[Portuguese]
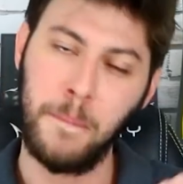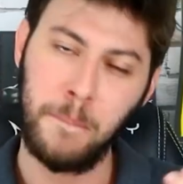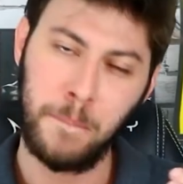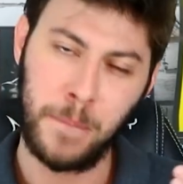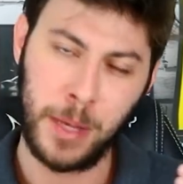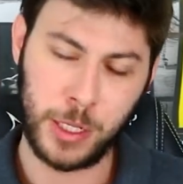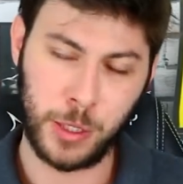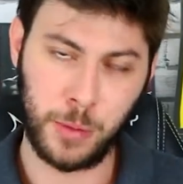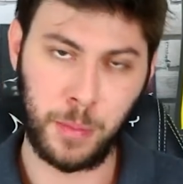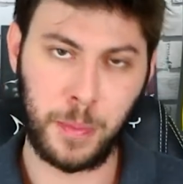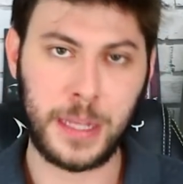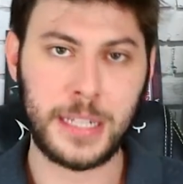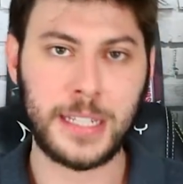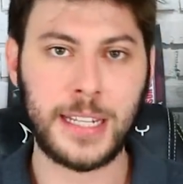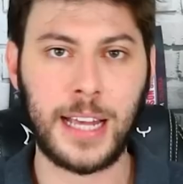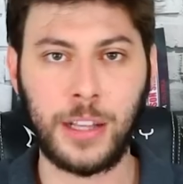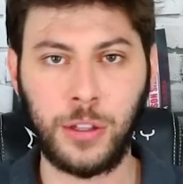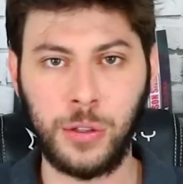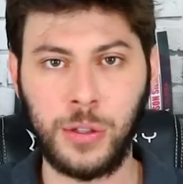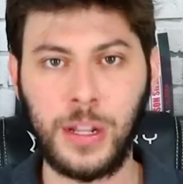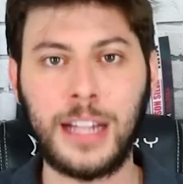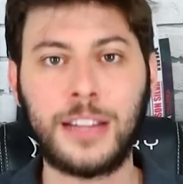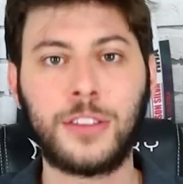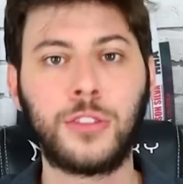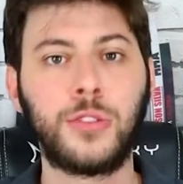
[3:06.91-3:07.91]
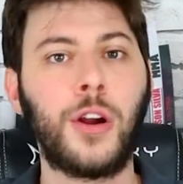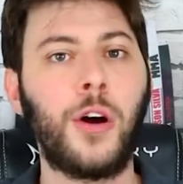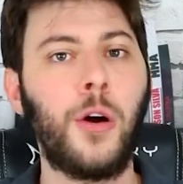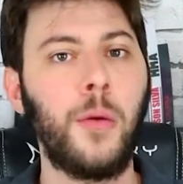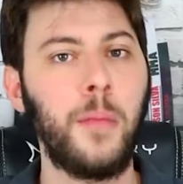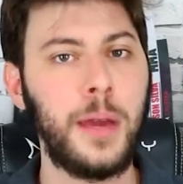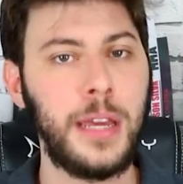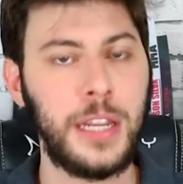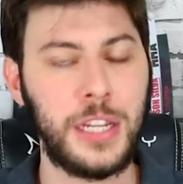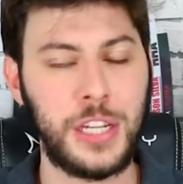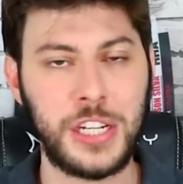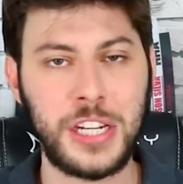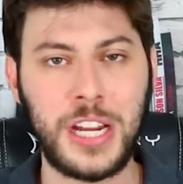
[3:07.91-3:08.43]
Peso pesado
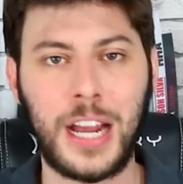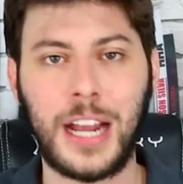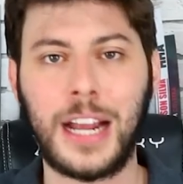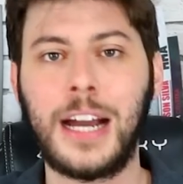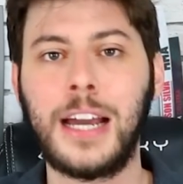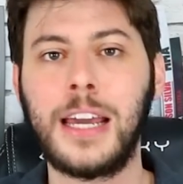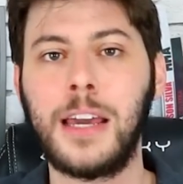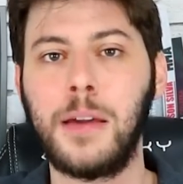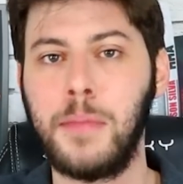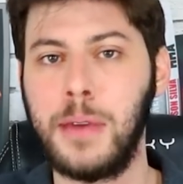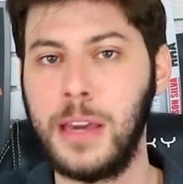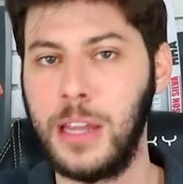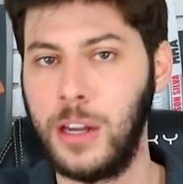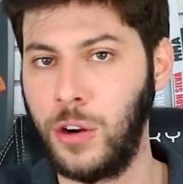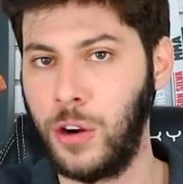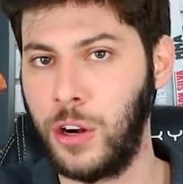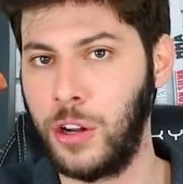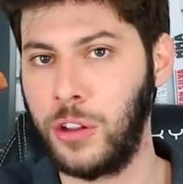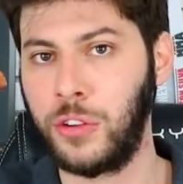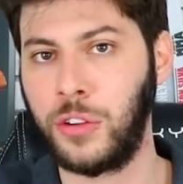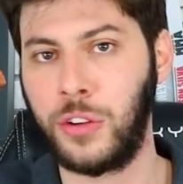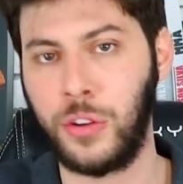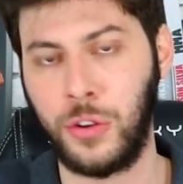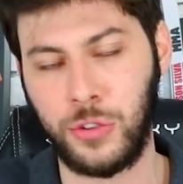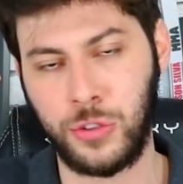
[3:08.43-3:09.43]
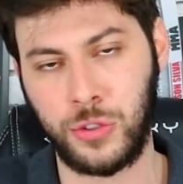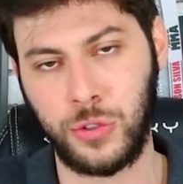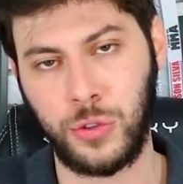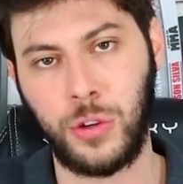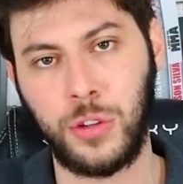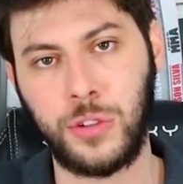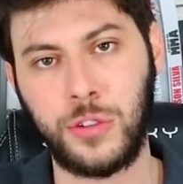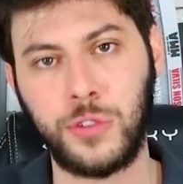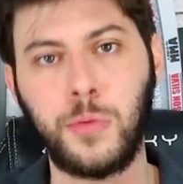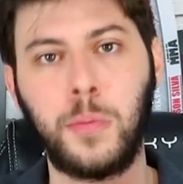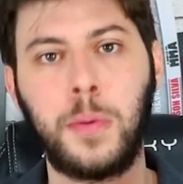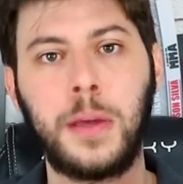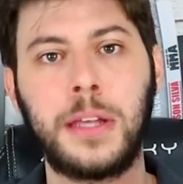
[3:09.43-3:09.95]
naturalmente já ganha melhor do que os
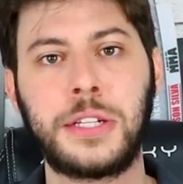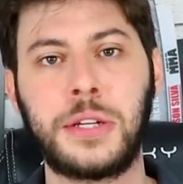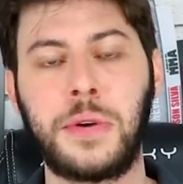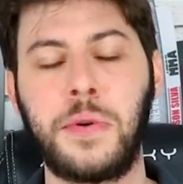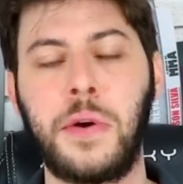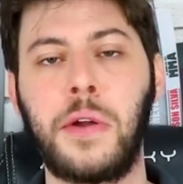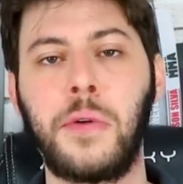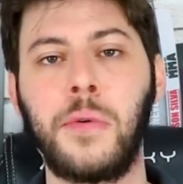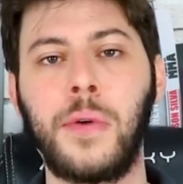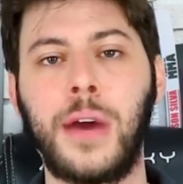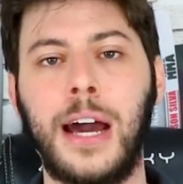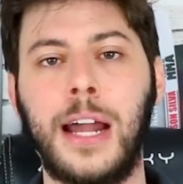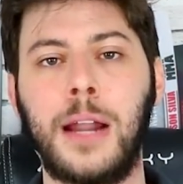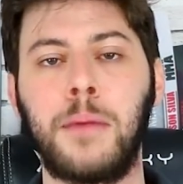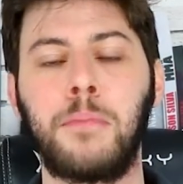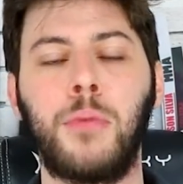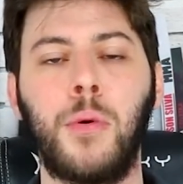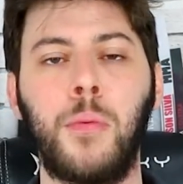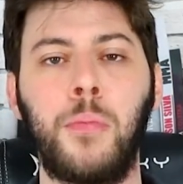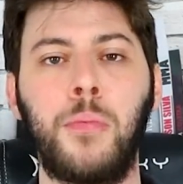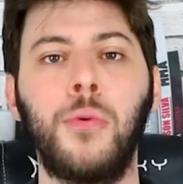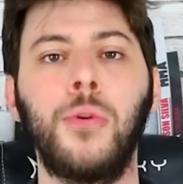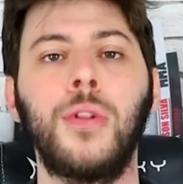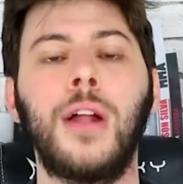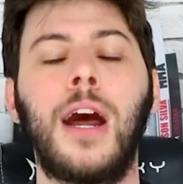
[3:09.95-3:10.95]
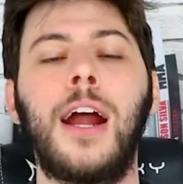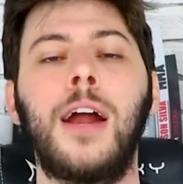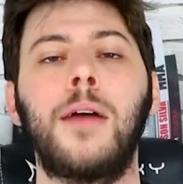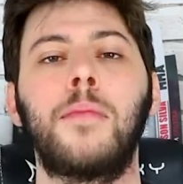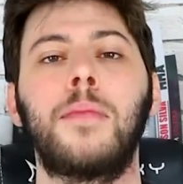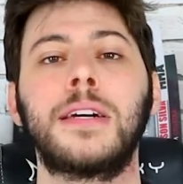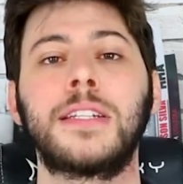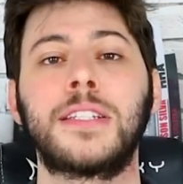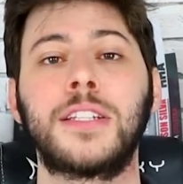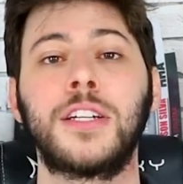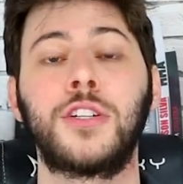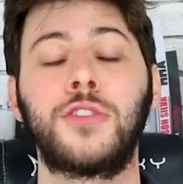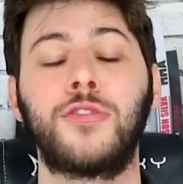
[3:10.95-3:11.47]
outros. O Pesão era um cara popular,
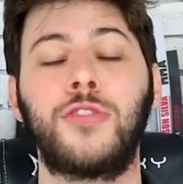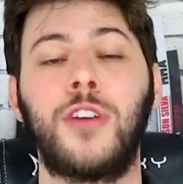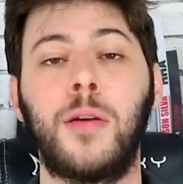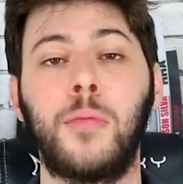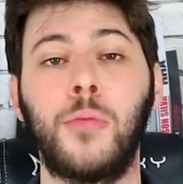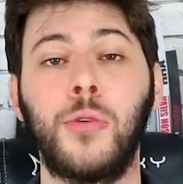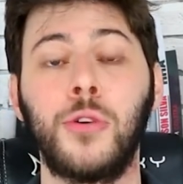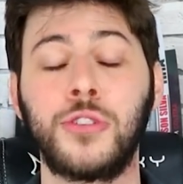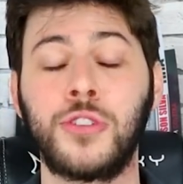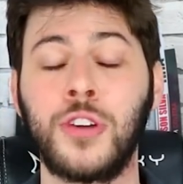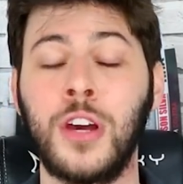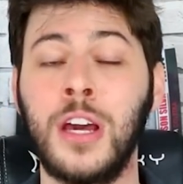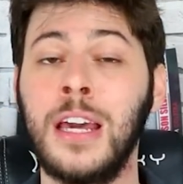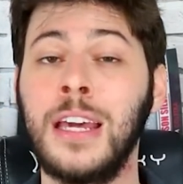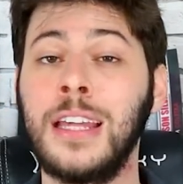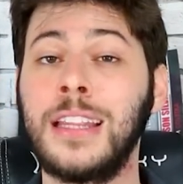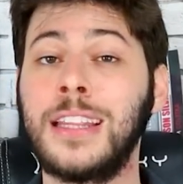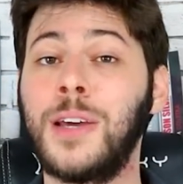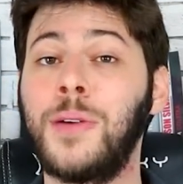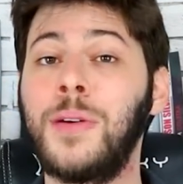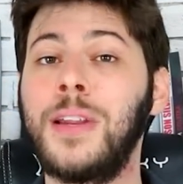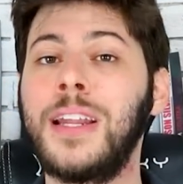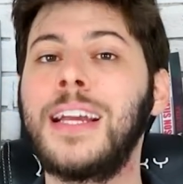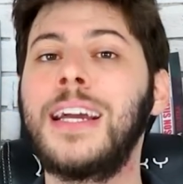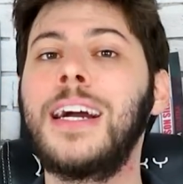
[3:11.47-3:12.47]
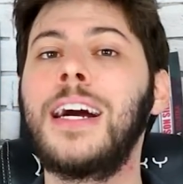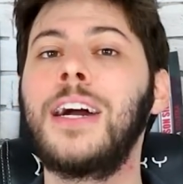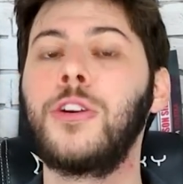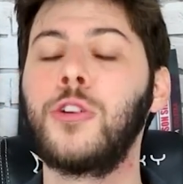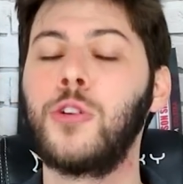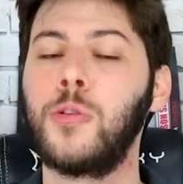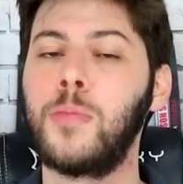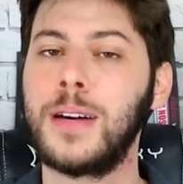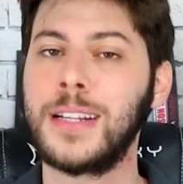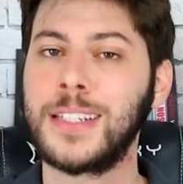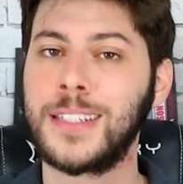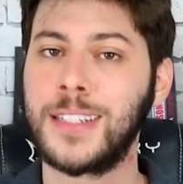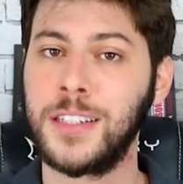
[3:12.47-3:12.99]
bastante famoso, então ele
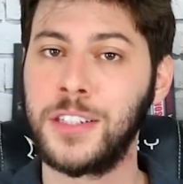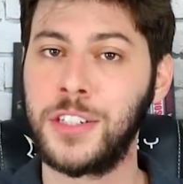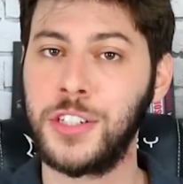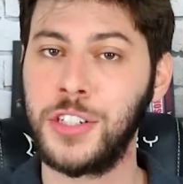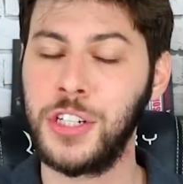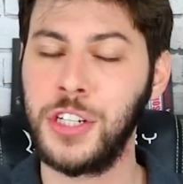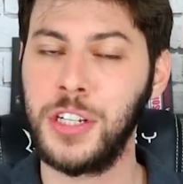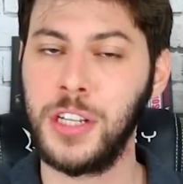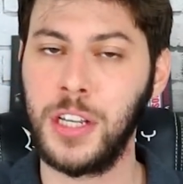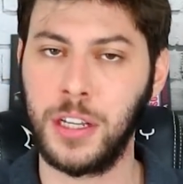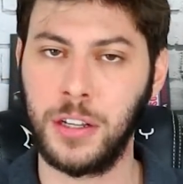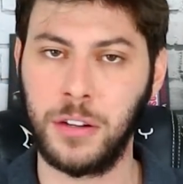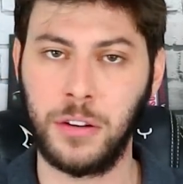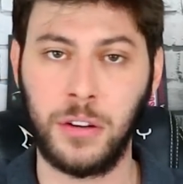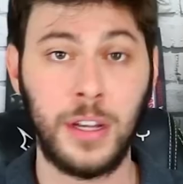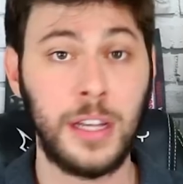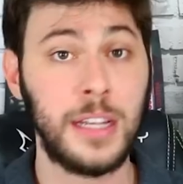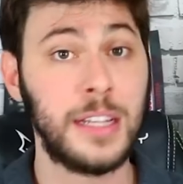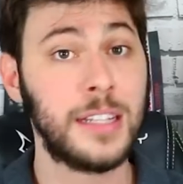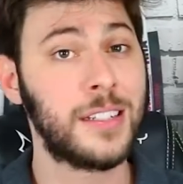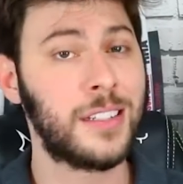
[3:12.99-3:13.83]
ganhou bastante dinheiro.